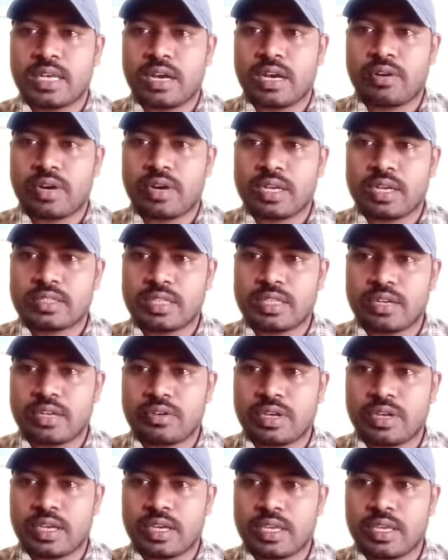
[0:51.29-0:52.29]

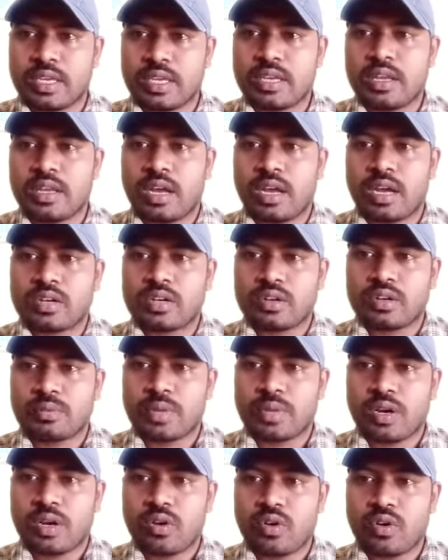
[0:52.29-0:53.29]
అవకాశాలున్నాయి
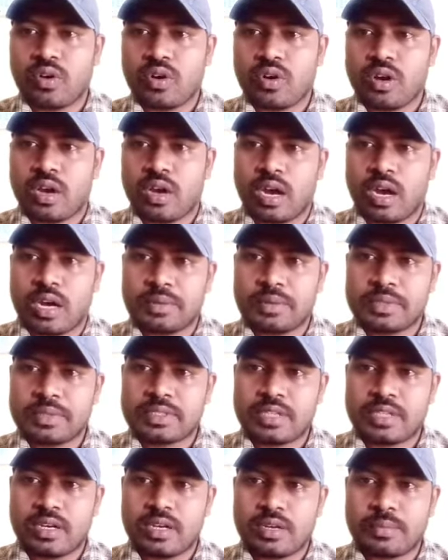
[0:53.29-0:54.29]
అక్టోబర్లో
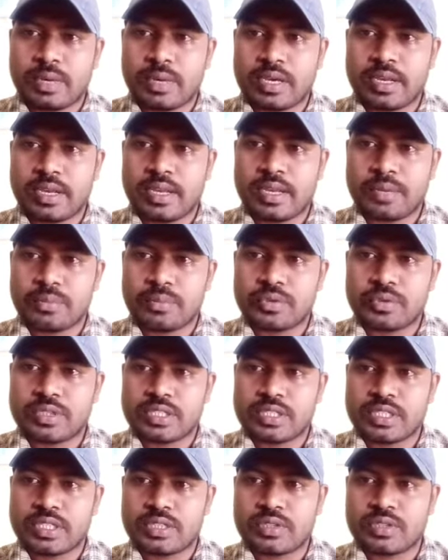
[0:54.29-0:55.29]
అడ్మిషన్ల ప్రక్రియ
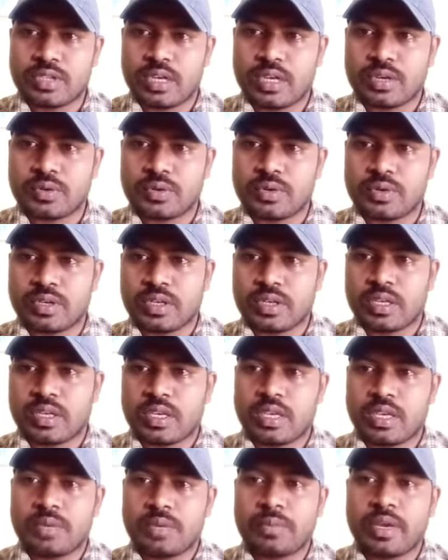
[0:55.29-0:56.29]
పూర్తి చేస్తున్నారు
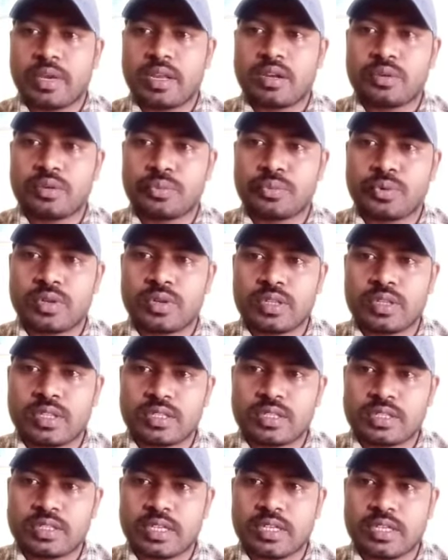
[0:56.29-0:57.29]
ఈ మేరకు పూర్తి
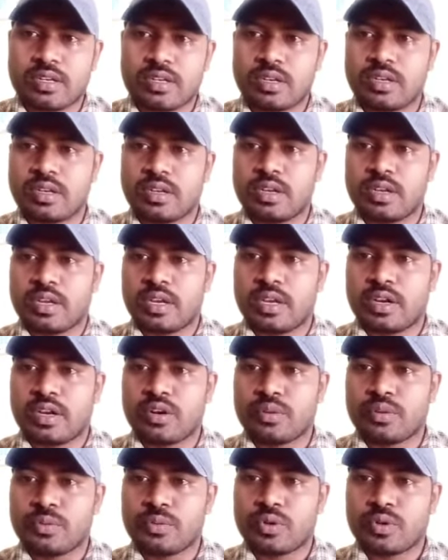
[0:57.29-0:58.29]
షెడ్యూల్
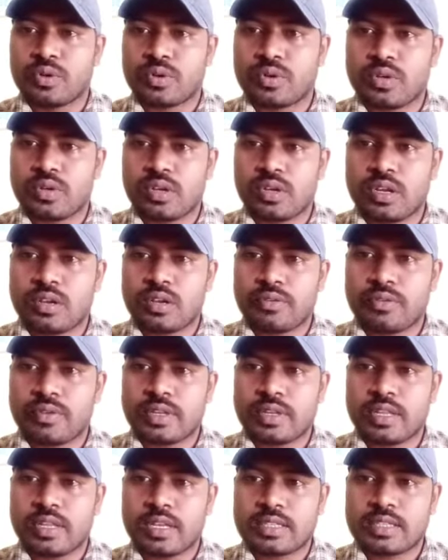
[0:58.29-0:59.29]
రెండు మూడు రోజుల
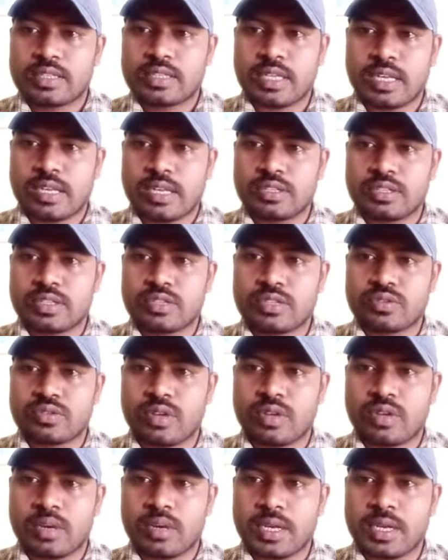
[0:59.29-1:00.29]
విడుదల చర్యలు
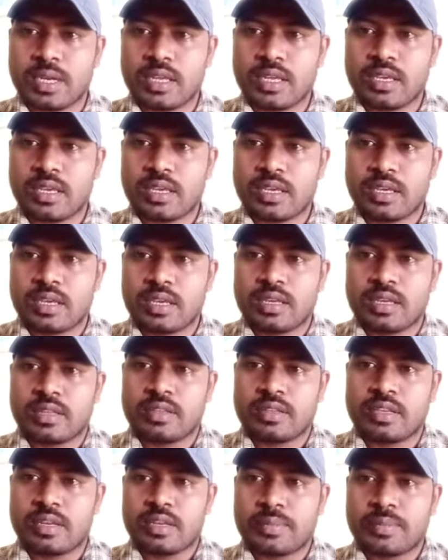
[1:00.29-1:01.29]
తీసుకుంటామని
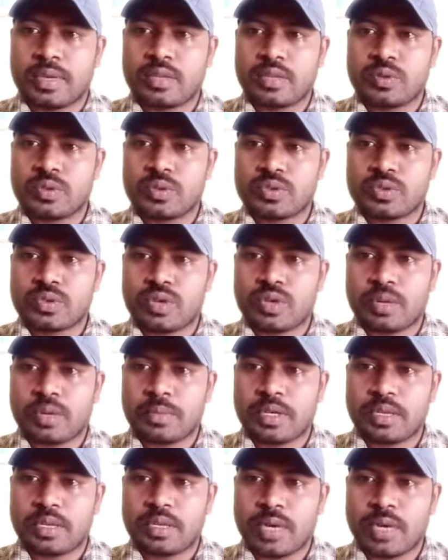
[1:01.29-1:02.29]
దీనిపై దోస్తు
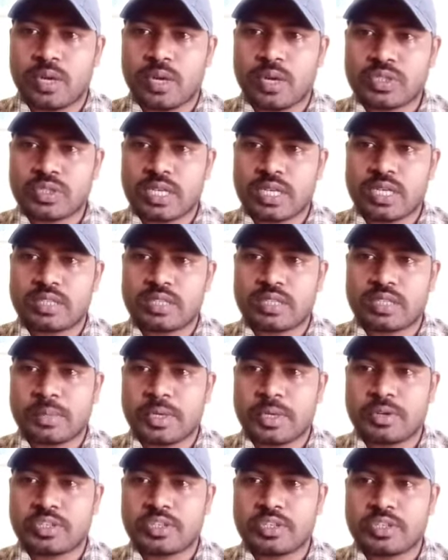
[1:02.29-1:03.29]
కమిటీ మరోసారి
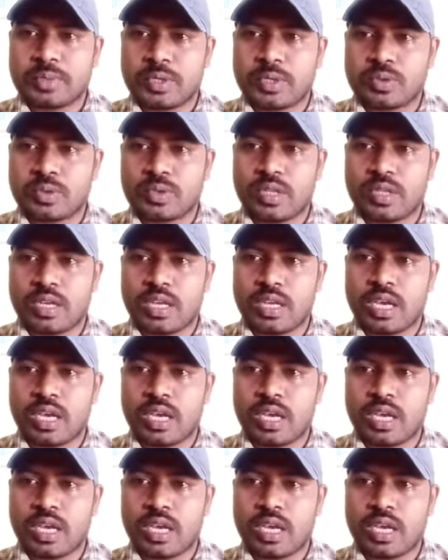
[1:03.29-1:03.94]
సమావేశం అవుతుందని